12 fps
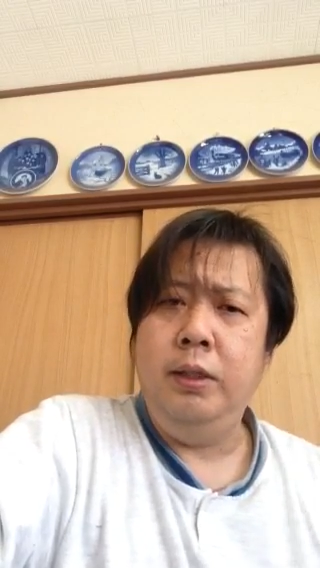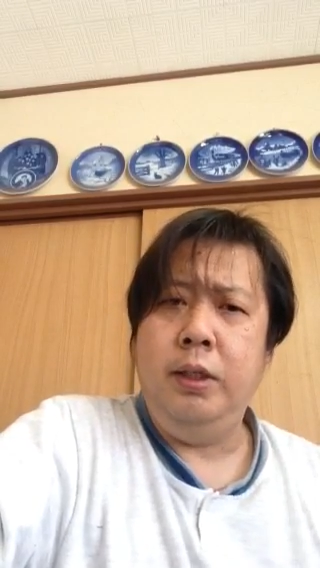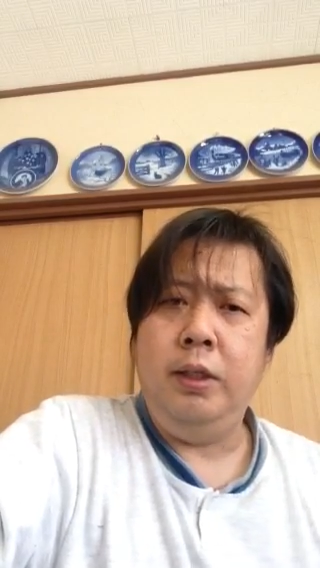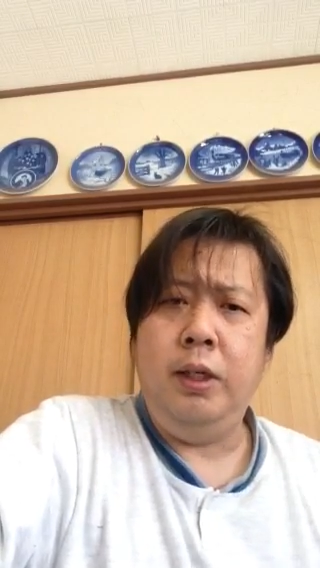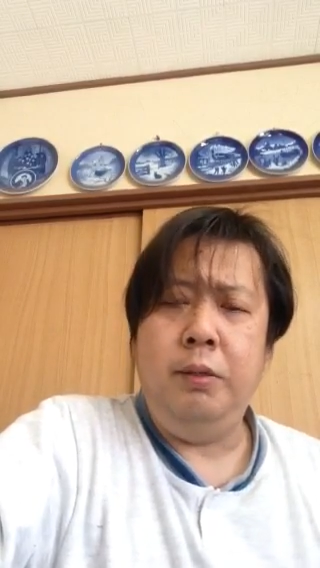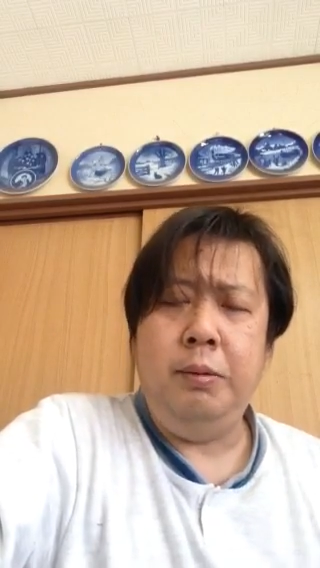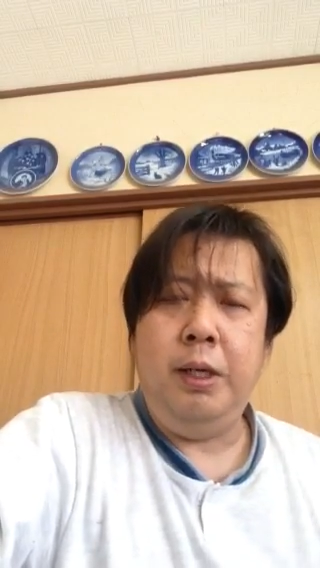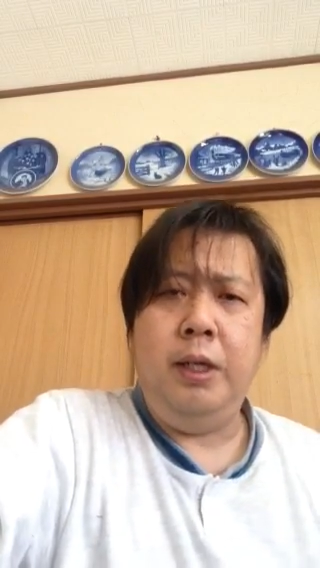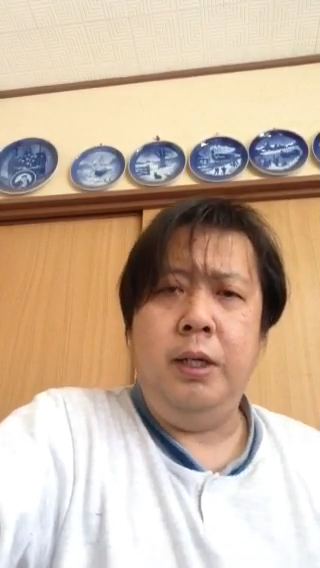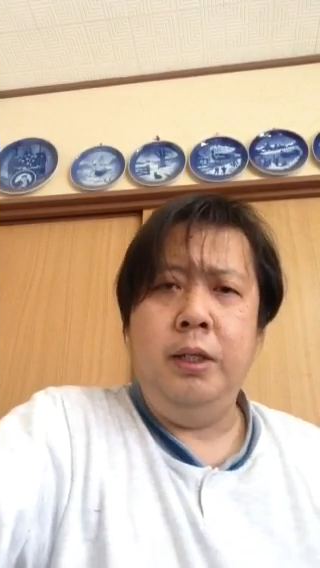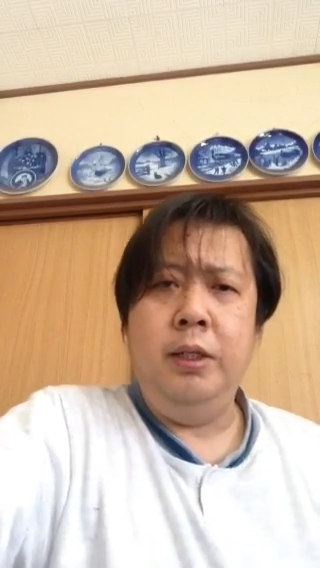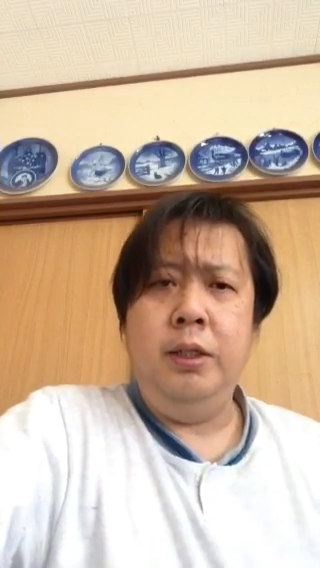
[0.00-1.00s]
だからま
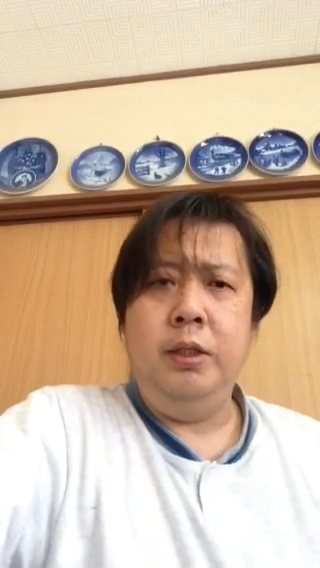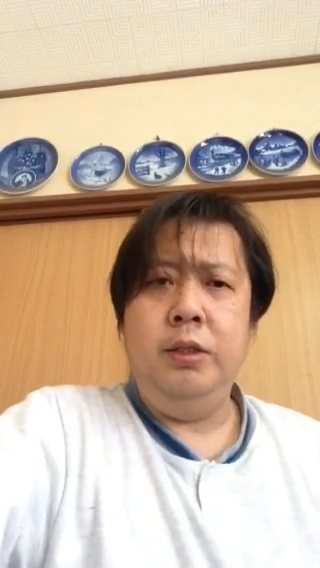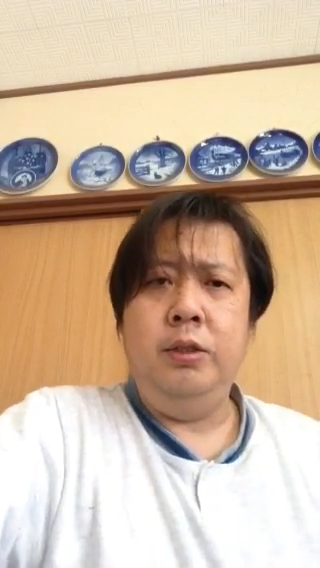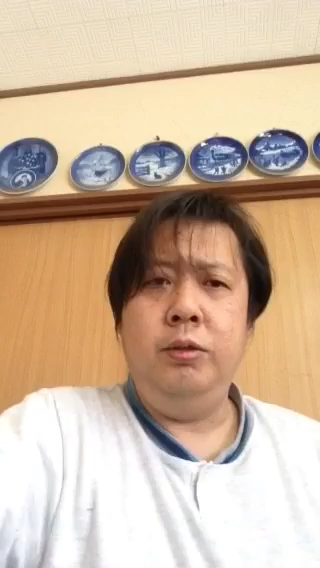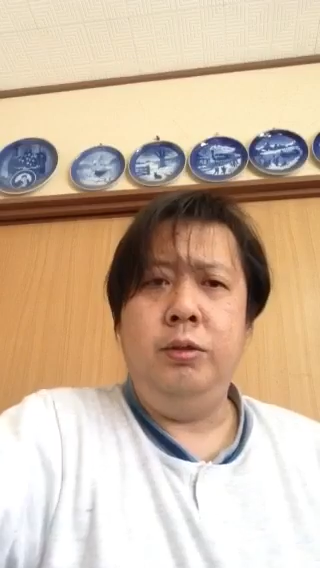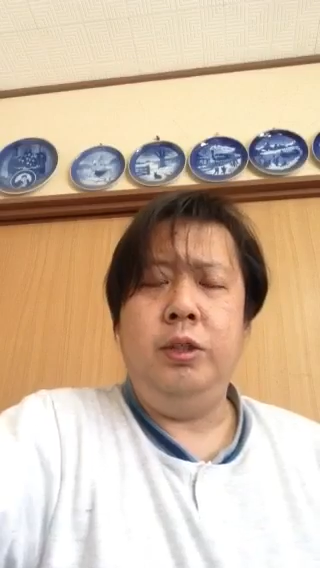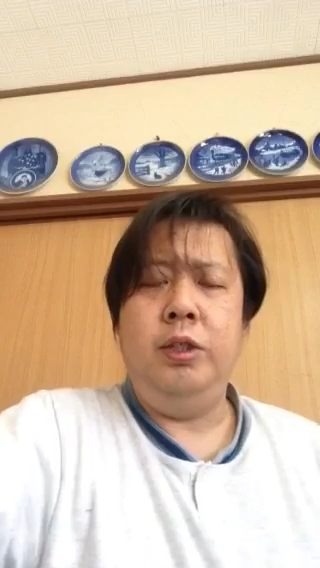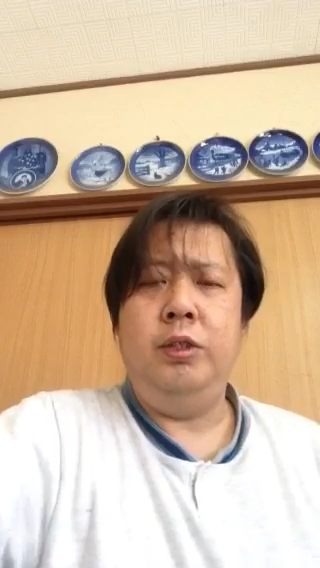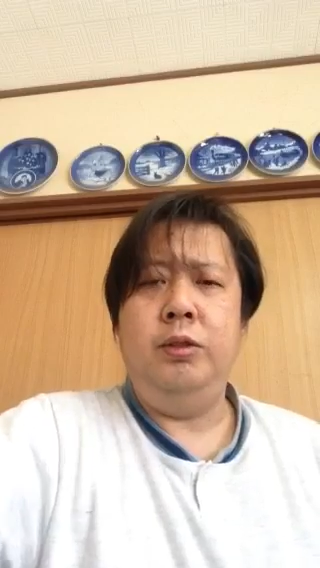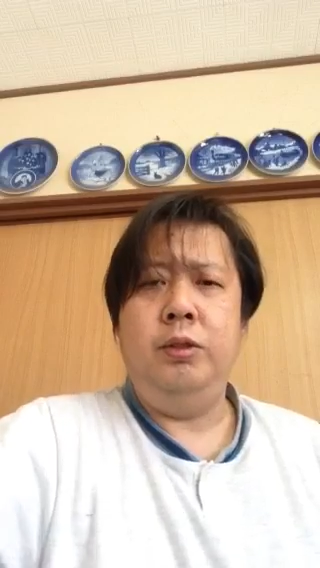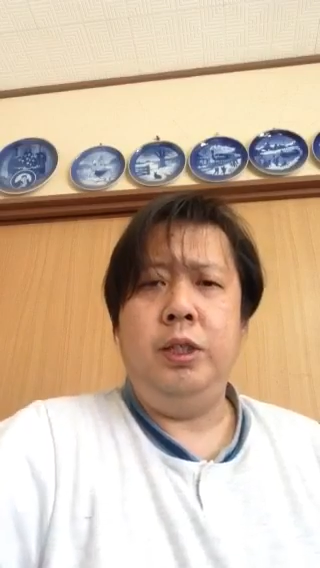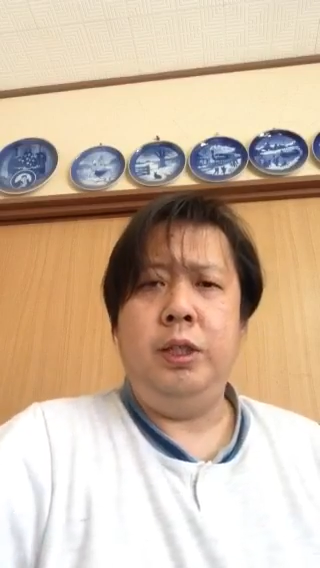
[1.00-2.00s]
あ、中1、
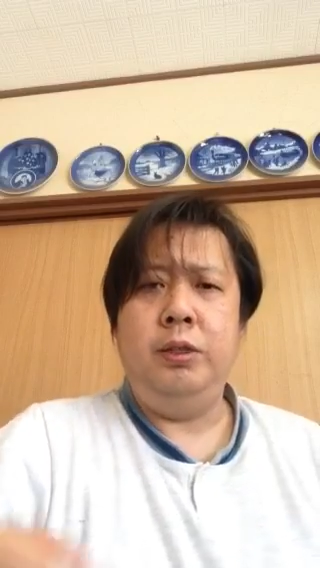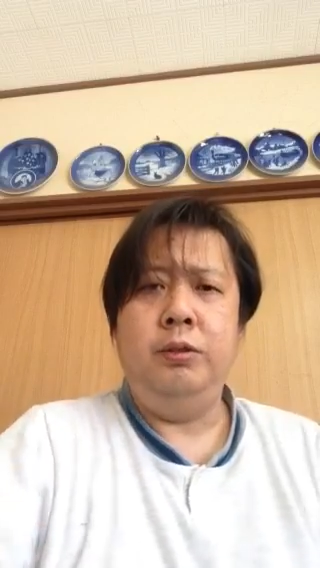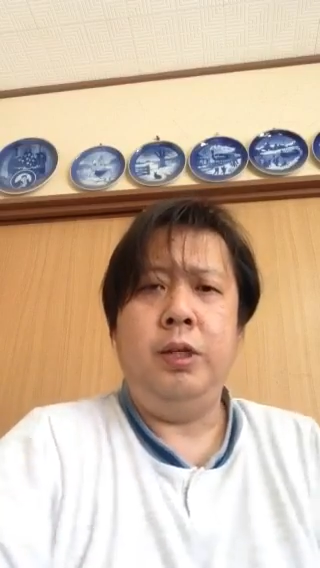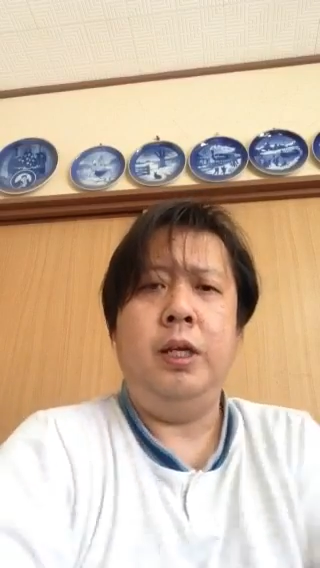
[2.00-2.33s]
中2ぐ